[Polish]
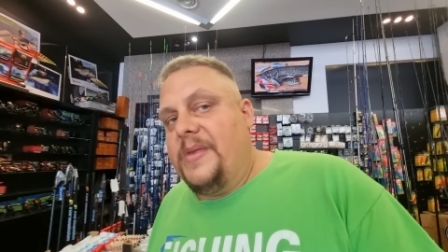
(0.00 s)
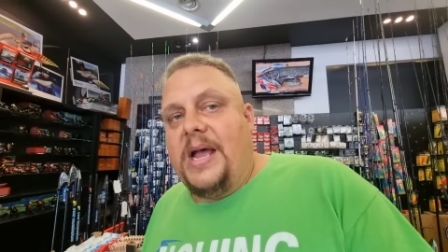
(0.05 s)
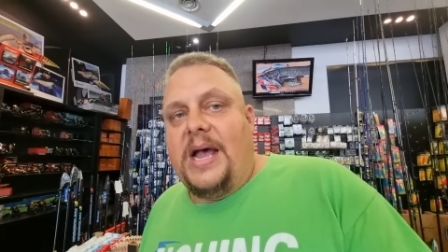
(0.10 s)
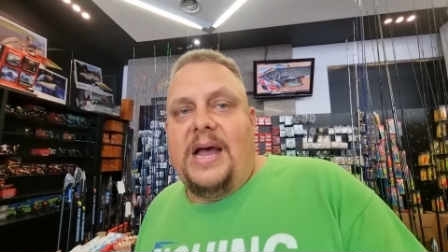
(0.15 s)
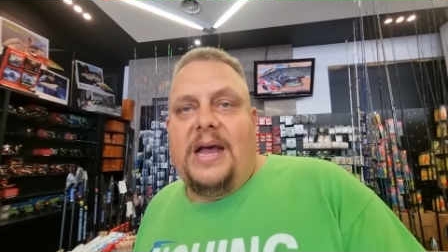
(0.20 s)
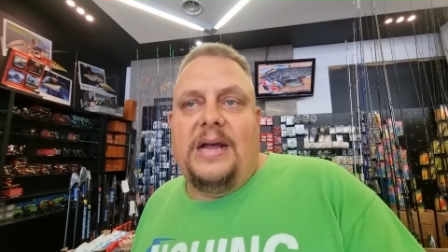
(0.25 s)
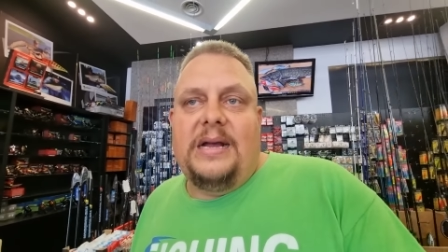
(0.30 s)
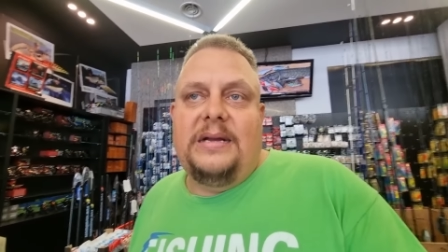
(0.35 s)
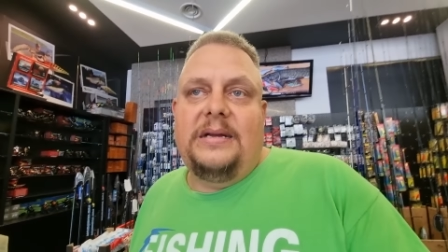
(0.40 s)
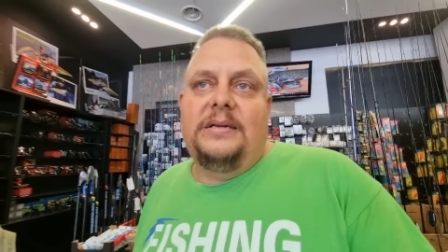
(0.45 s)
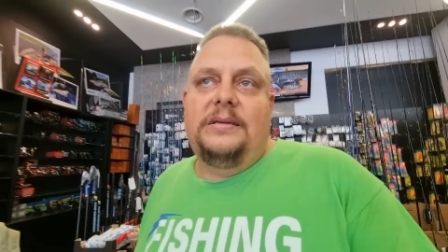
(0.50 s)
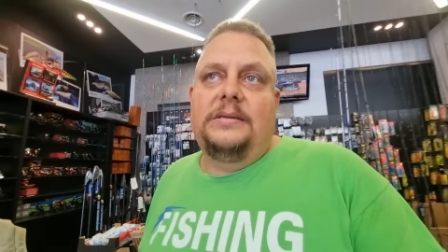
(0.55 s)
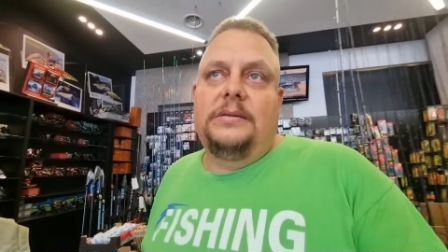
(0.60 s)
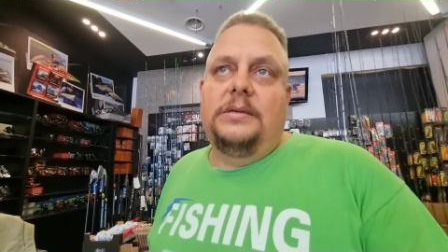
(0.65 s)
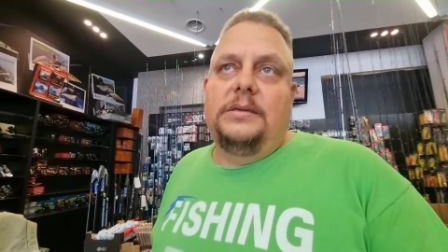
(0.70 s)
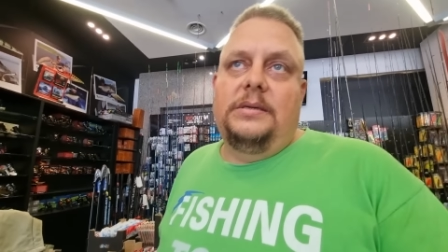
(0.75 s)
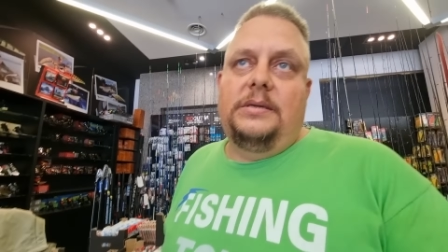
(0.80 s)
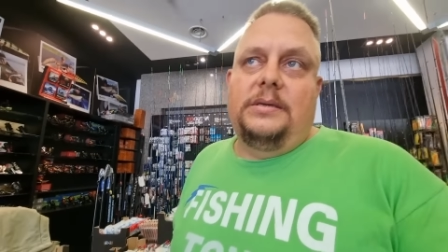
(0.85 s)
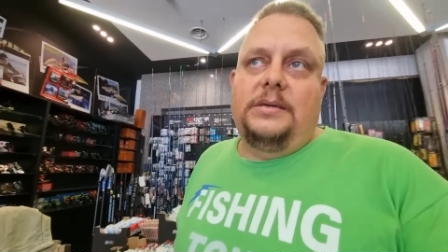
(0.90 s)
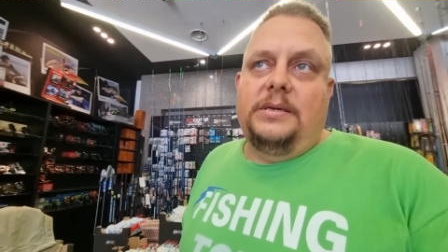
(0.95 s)
a
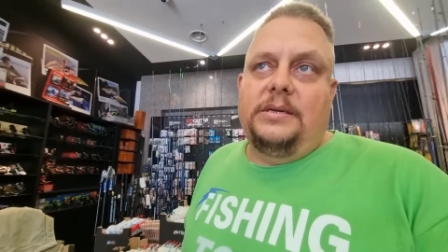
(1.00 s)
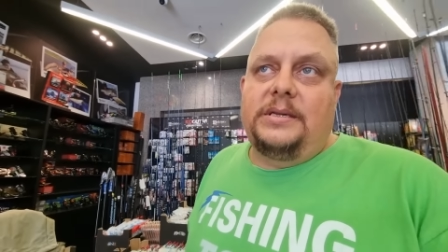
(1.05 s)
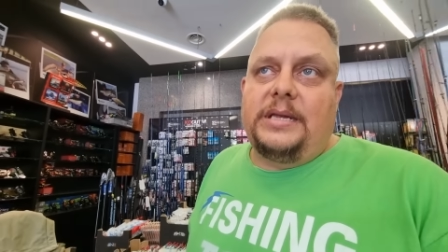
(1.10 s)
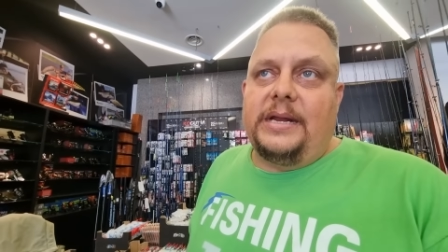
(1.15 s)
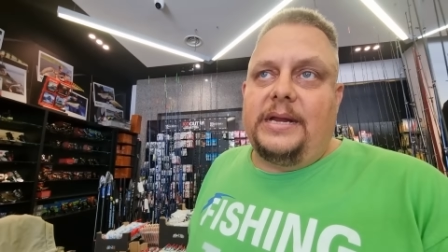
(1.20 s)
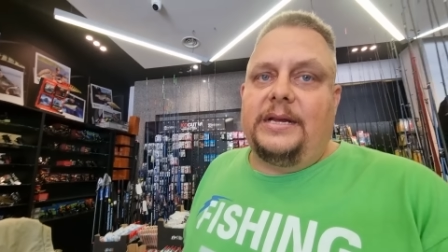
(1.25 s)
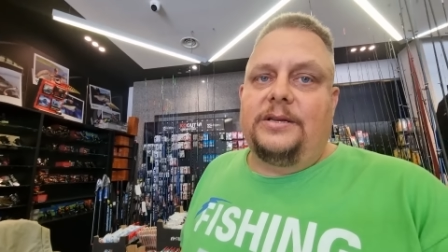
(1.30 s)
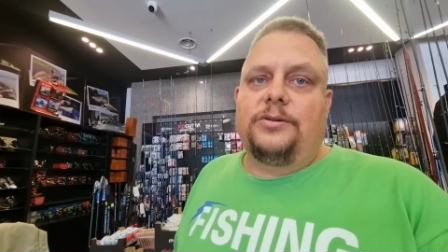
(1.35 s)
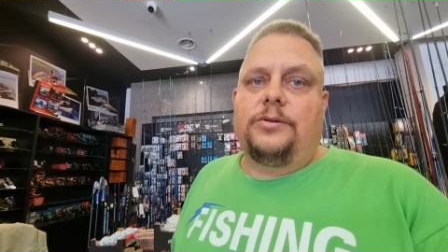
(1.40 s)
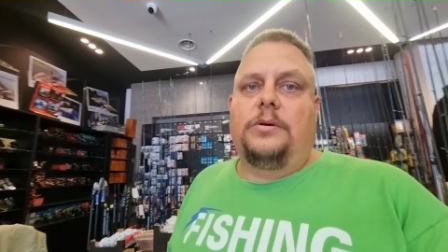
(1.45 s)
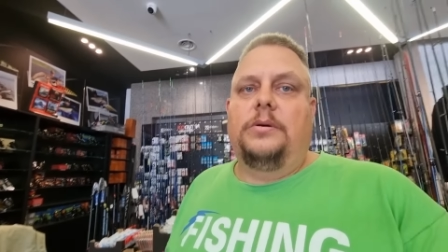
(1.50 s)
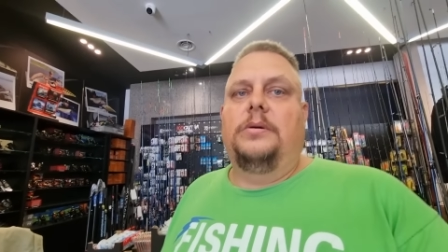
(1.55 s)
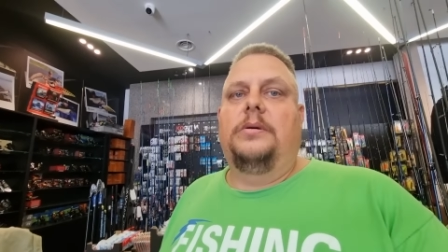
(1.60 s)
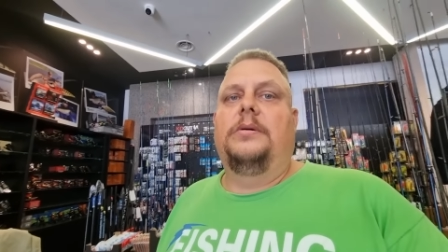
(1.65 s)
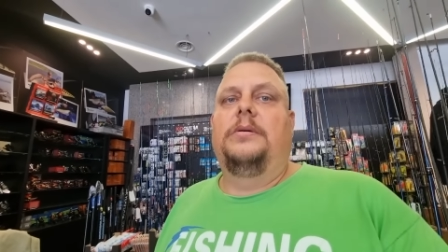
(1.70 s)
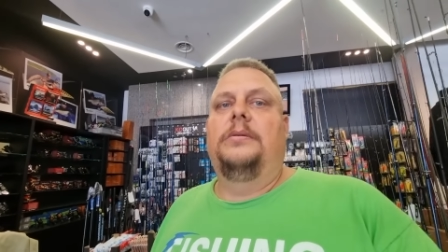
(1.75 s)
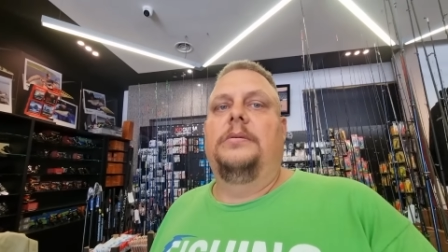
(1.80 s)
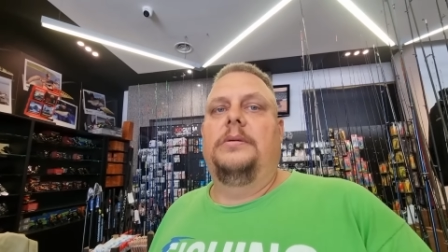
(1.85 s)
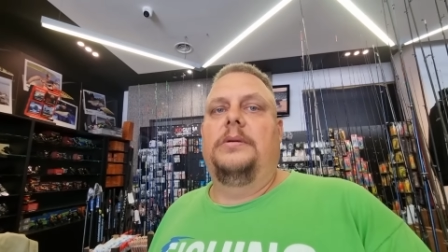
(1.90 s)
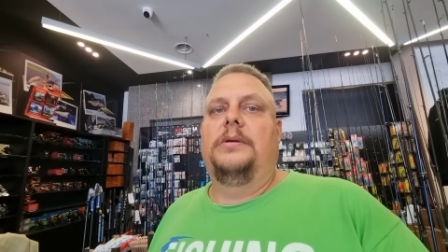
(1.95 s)
y, teraz
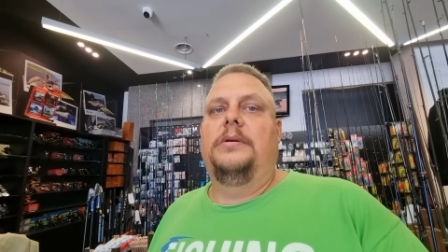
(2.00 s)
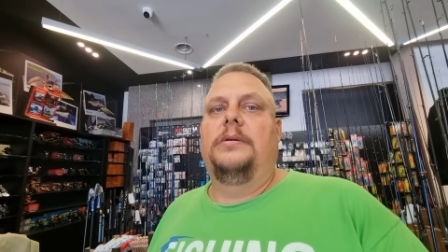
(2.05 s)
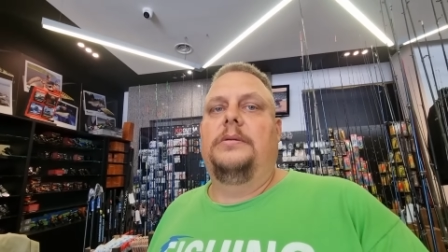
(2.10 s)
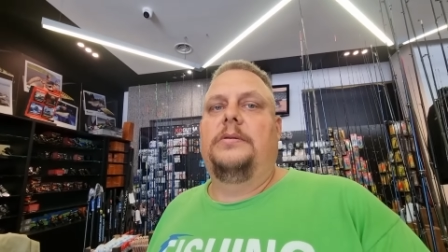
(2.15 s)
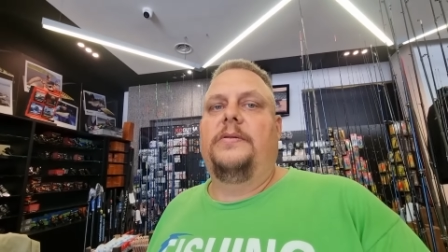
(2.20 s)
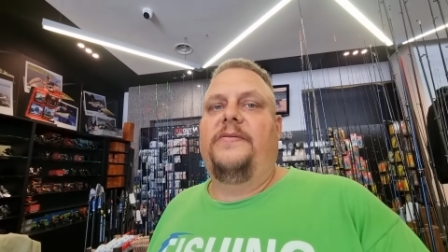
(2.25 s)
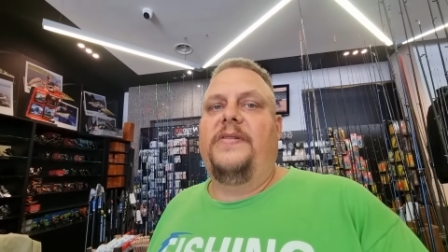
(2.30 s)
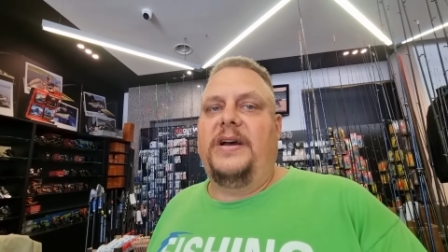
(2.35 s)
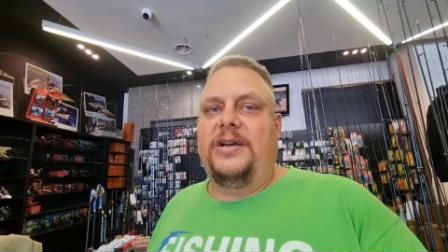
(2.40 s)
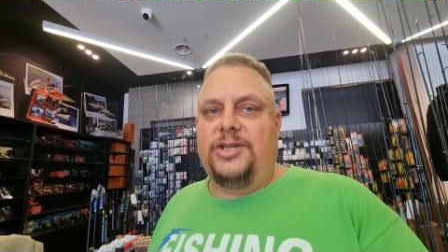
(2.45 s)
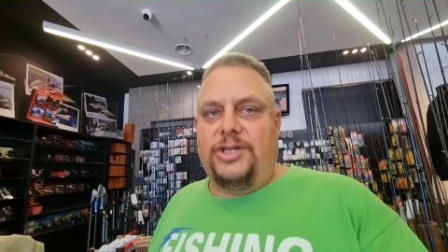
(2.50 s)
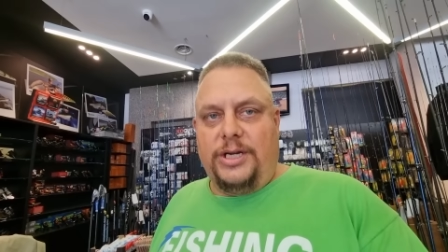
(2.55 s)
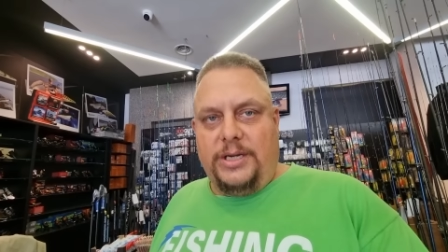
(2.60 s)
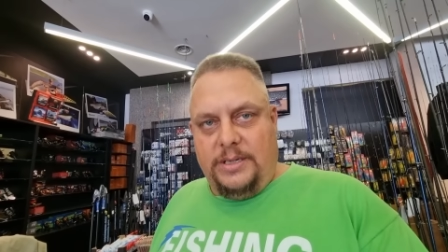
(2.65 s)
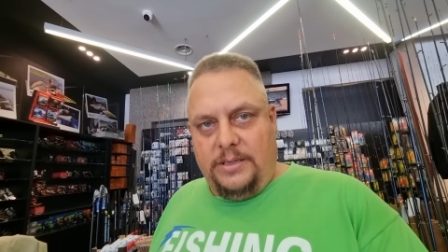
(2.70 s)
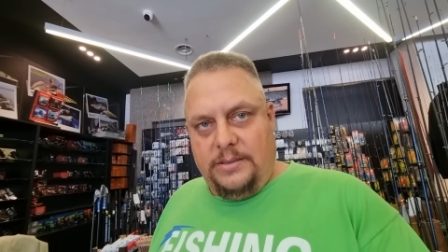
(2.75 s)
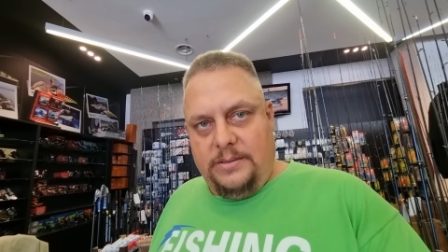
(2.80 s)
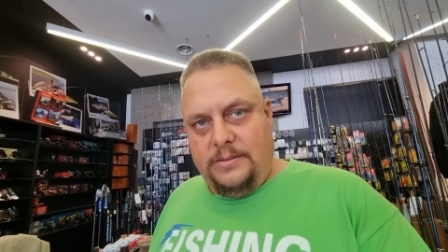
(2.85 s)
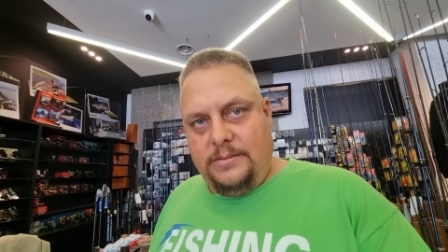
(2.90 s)
o y, towarze.